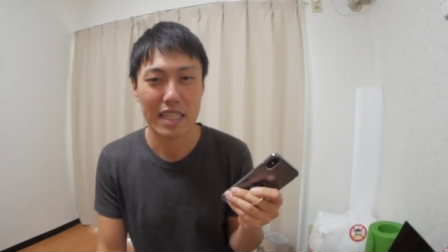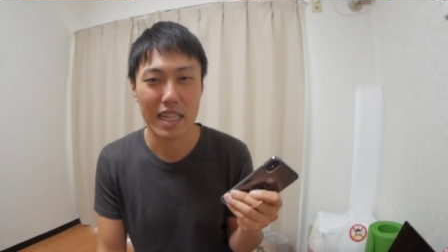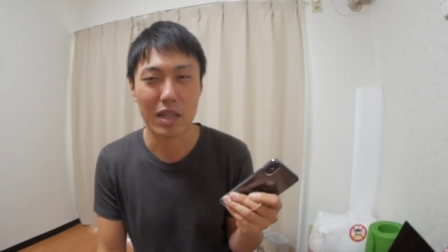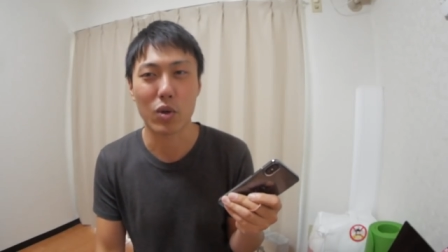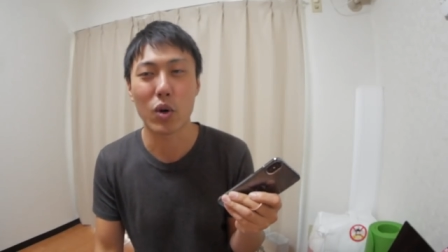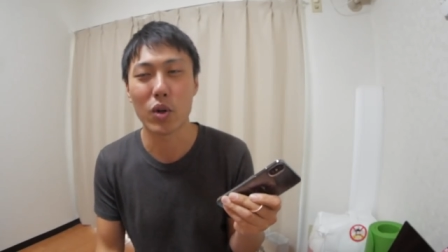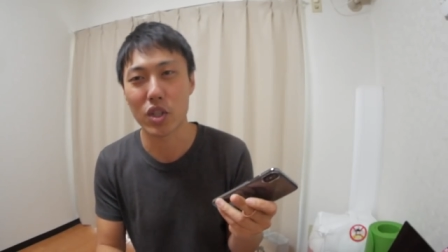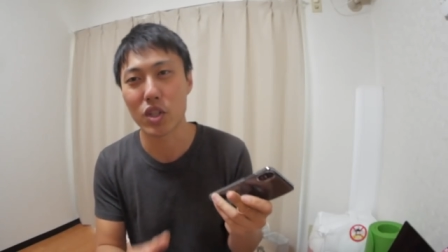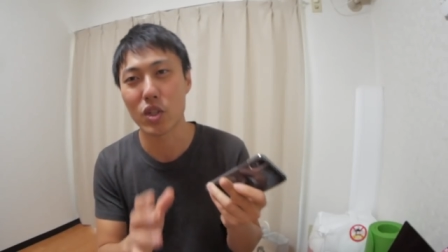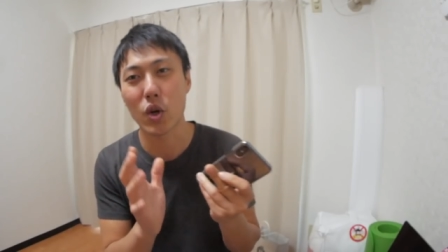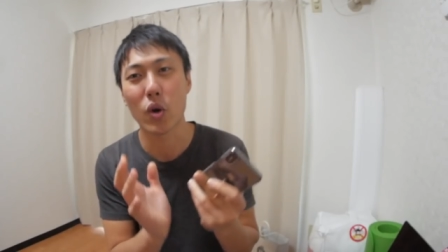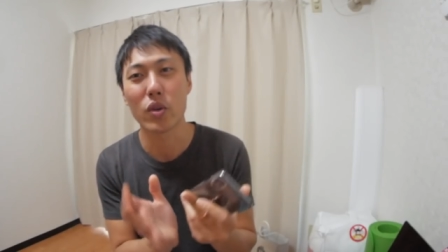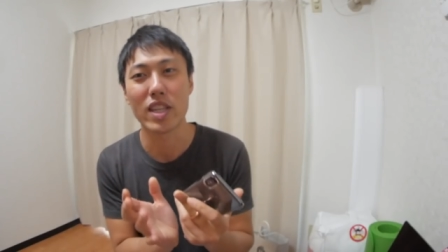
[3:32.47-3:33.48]
あの、高級
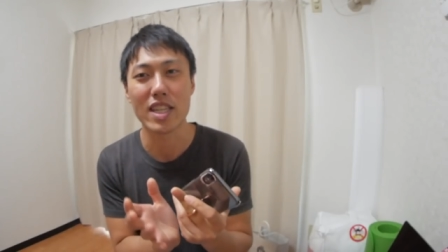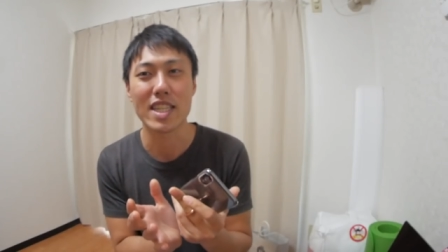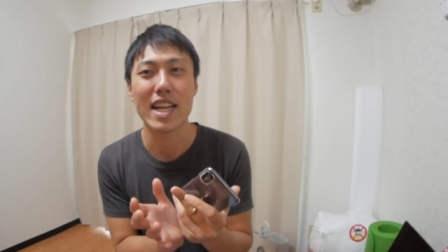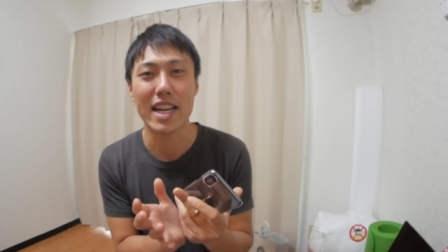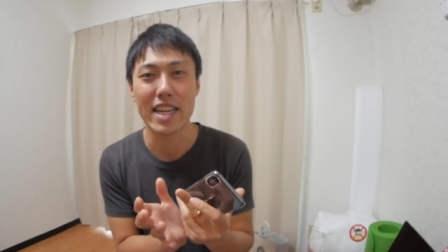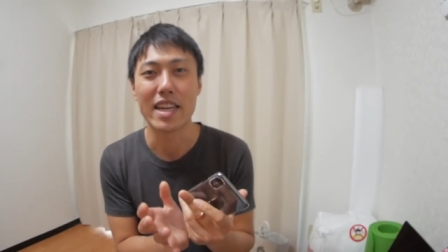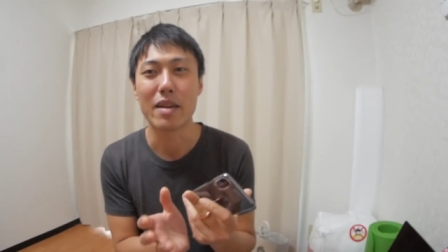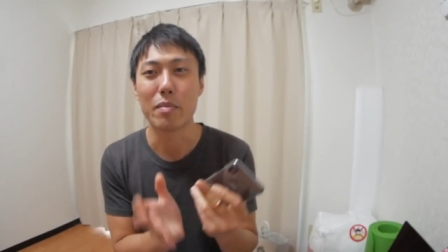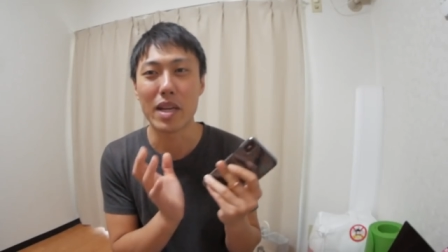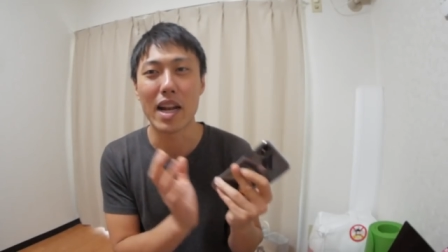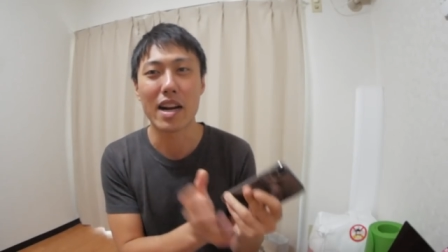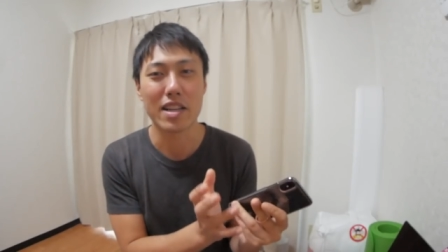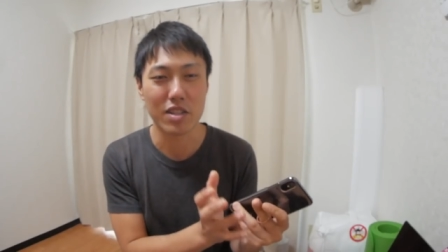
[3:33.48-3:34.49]
コンデジなり、
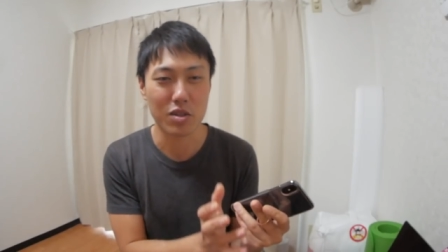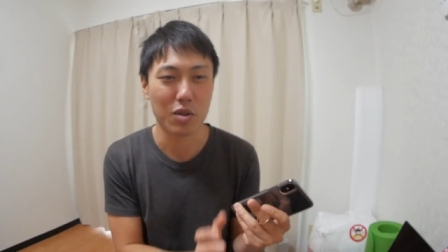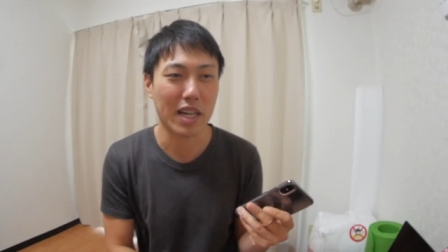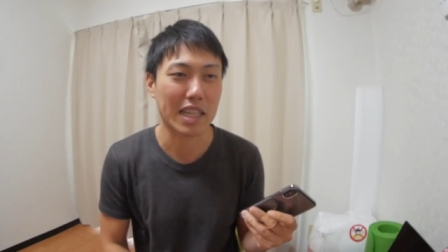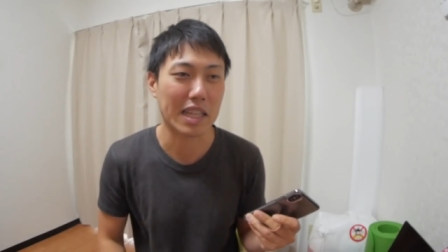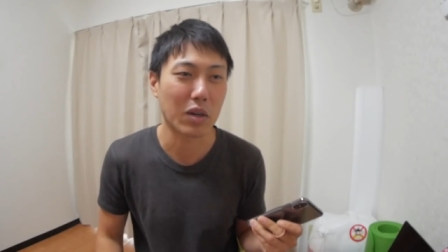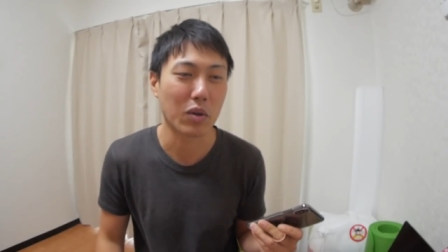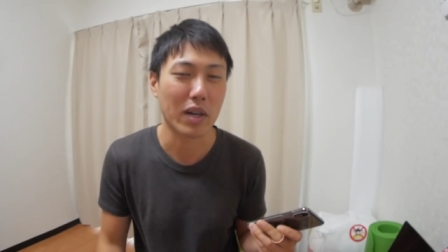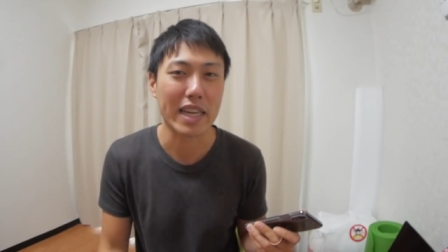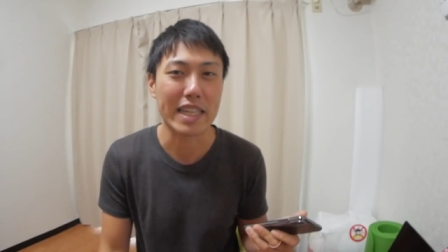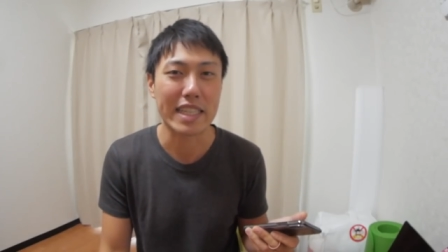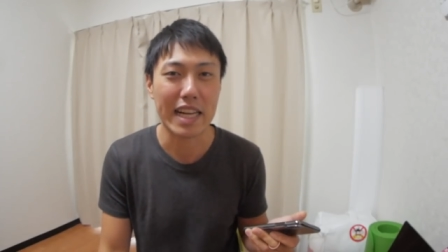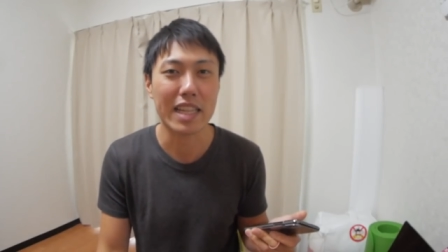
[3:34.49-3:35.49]
ミラーレスを買った方が
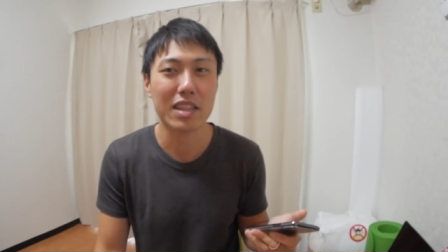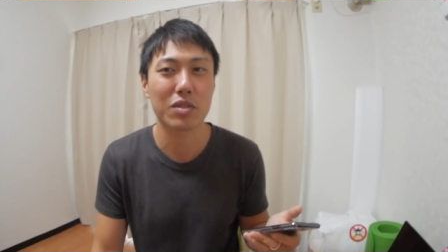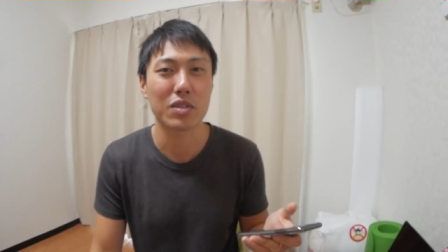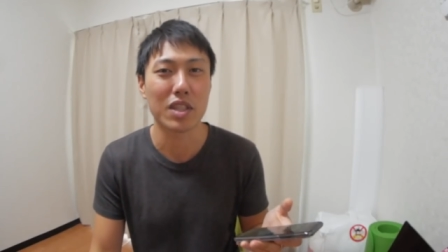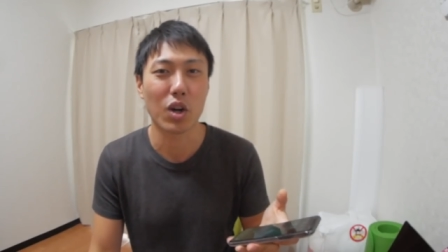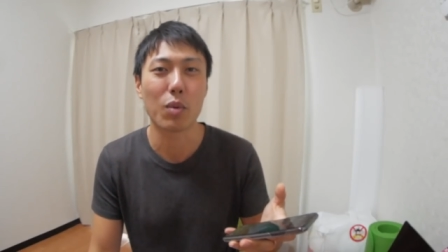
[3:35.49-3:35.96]
いいなっていうふうに